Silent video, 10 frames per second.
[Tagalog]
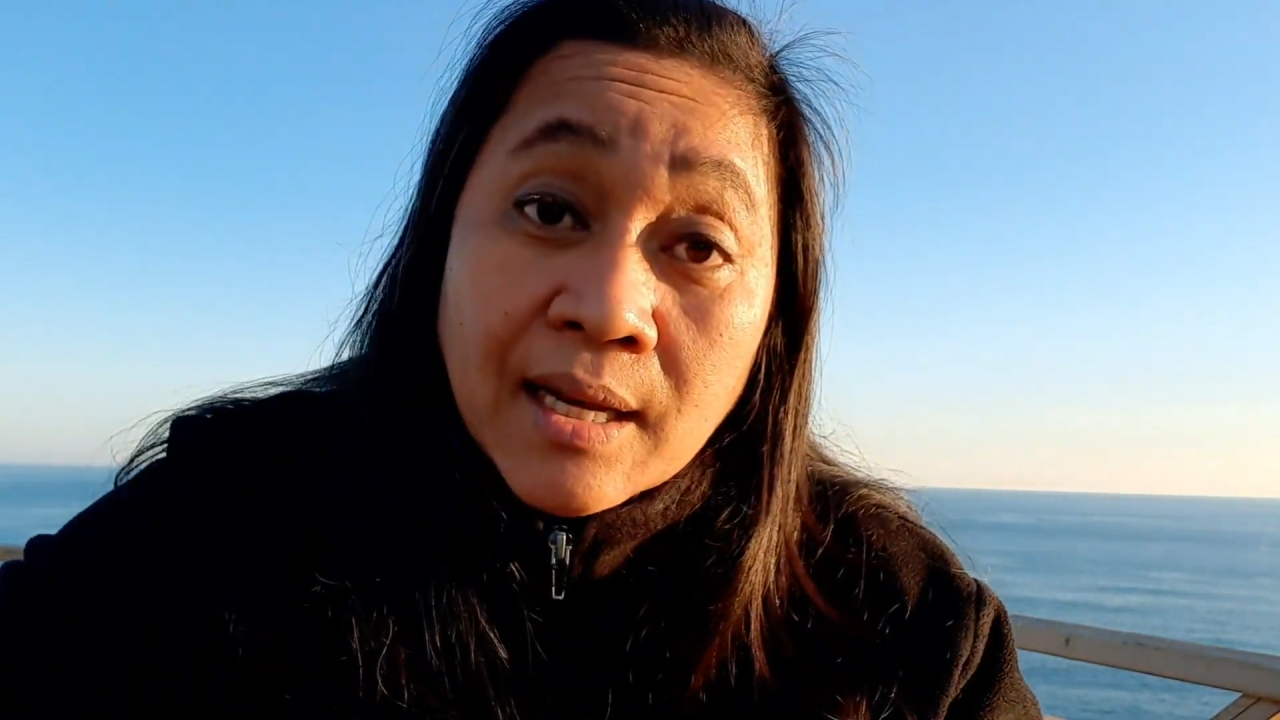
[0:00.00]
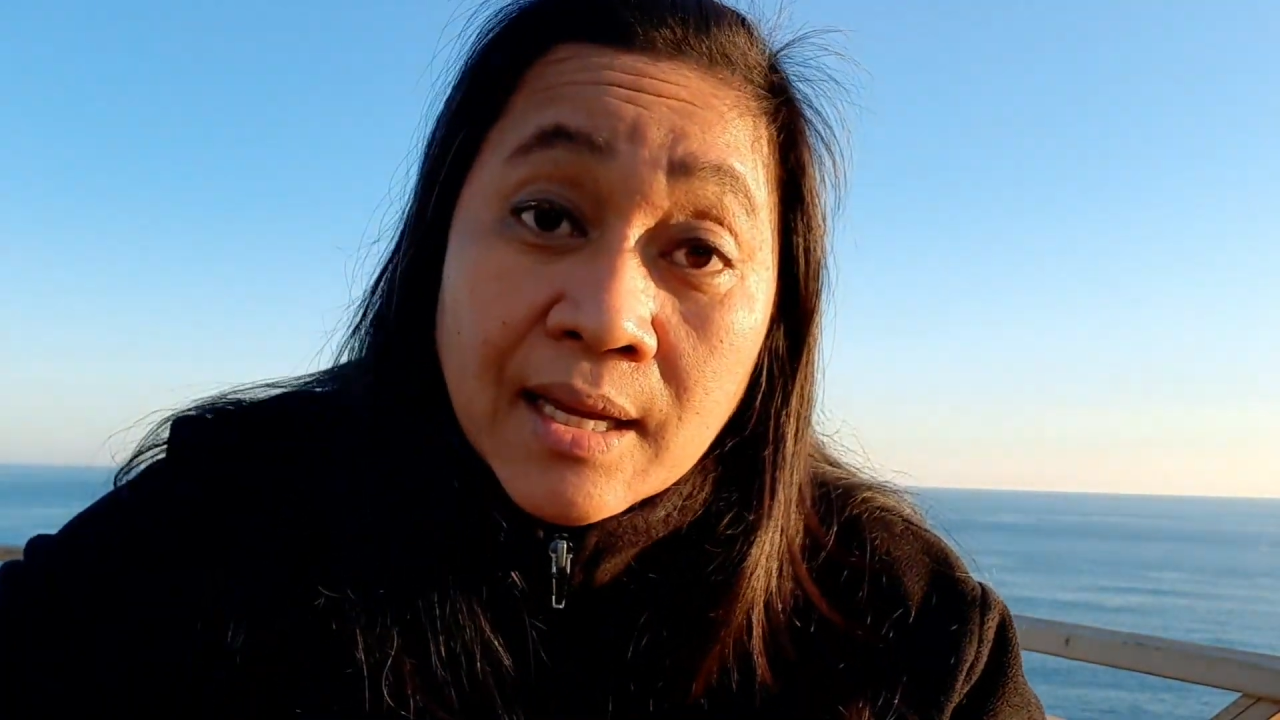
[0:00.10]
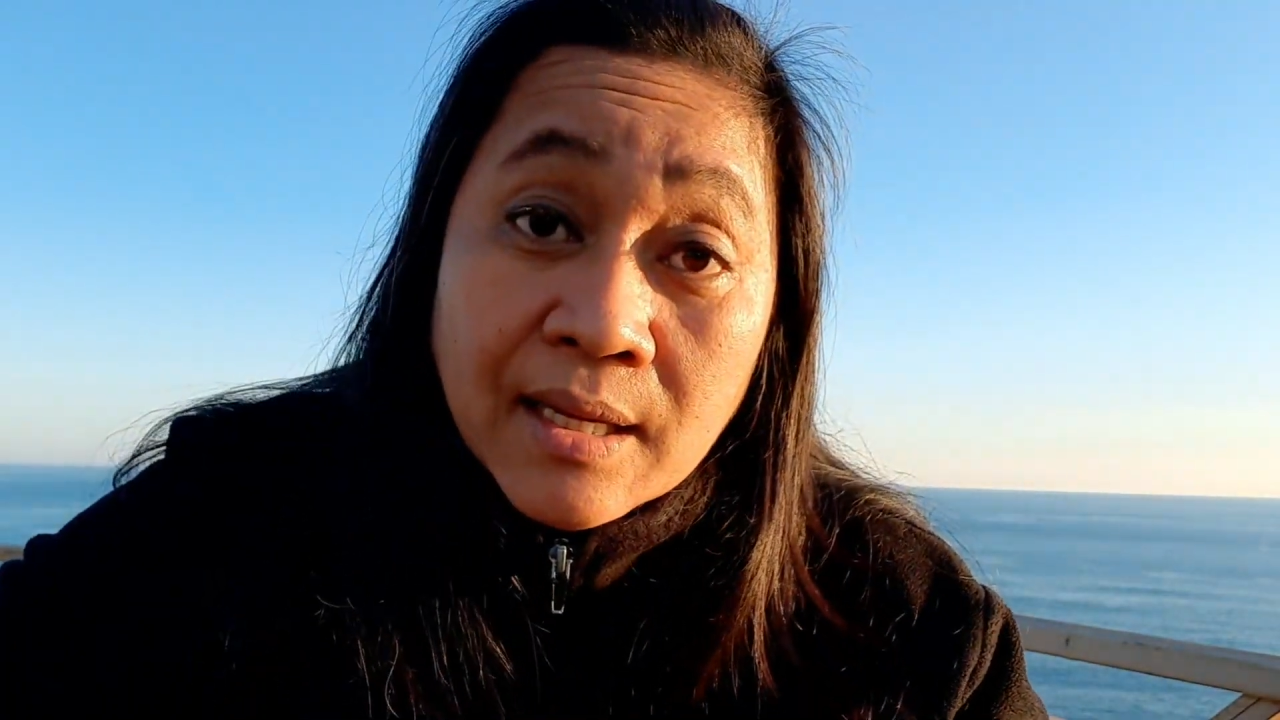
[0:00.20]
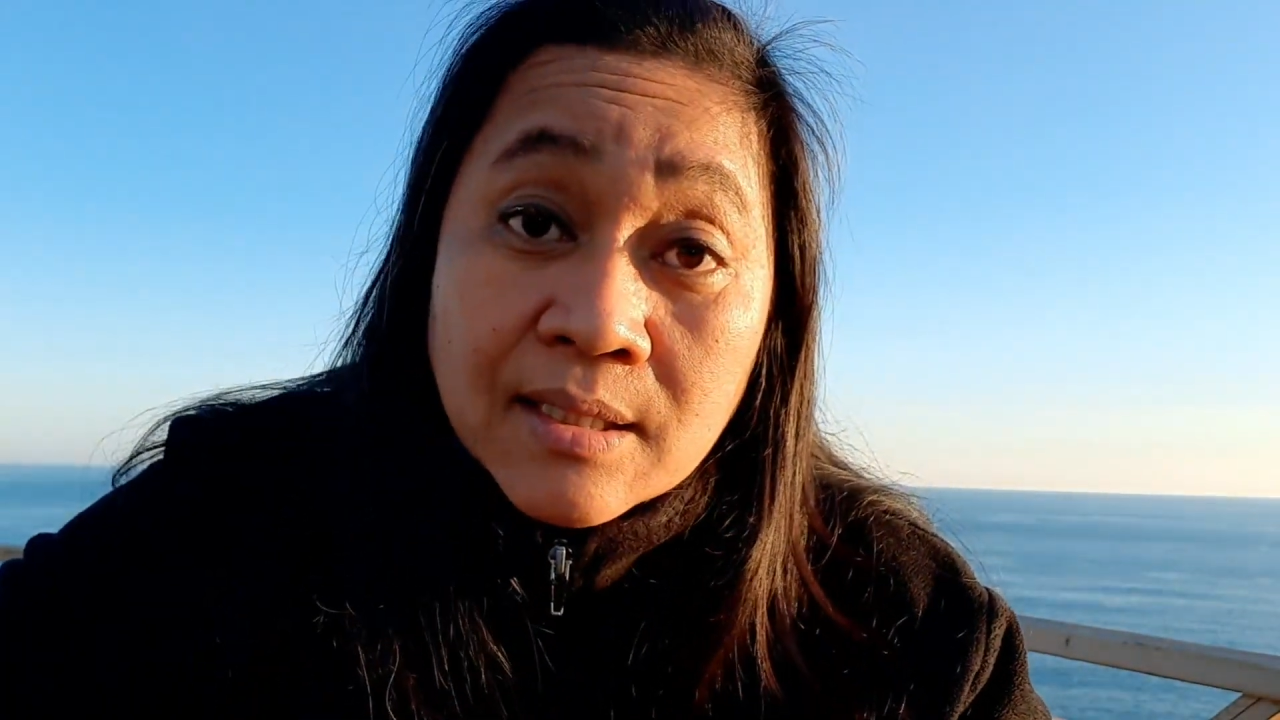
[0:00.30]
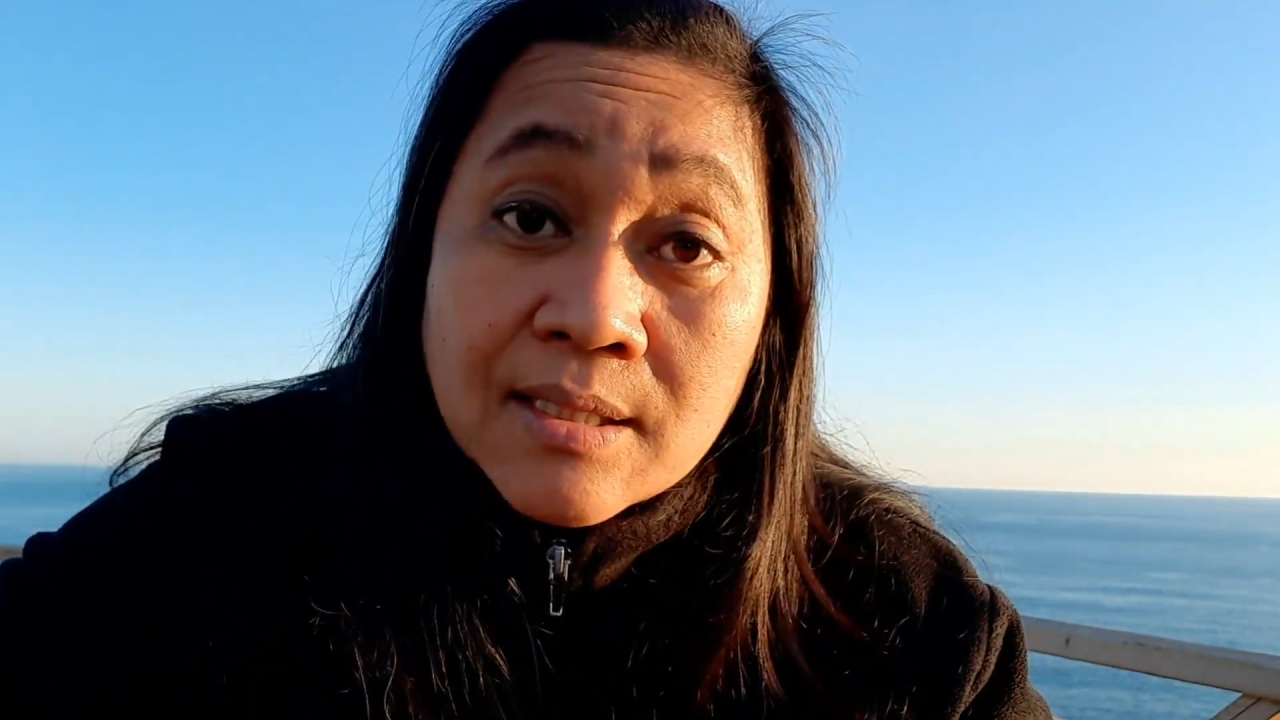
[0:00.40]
nila yan